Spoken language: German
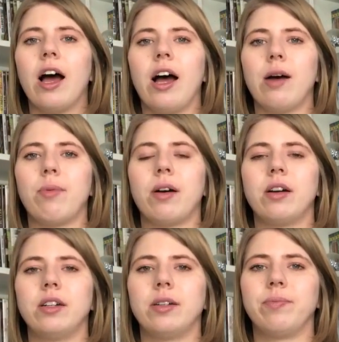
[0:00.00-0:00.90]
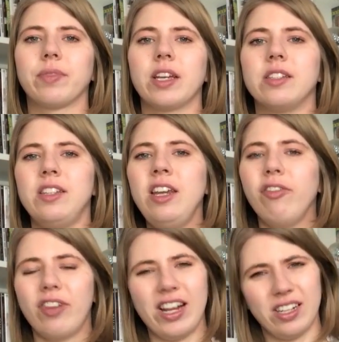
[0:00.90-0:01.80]
Aber ähm, sie
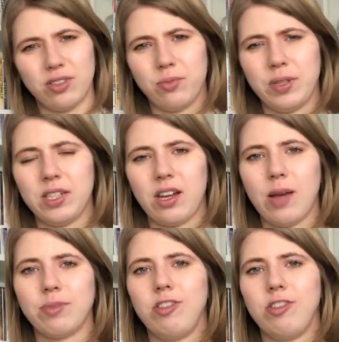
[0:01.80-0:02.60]
fällt da so ein bisschen ab.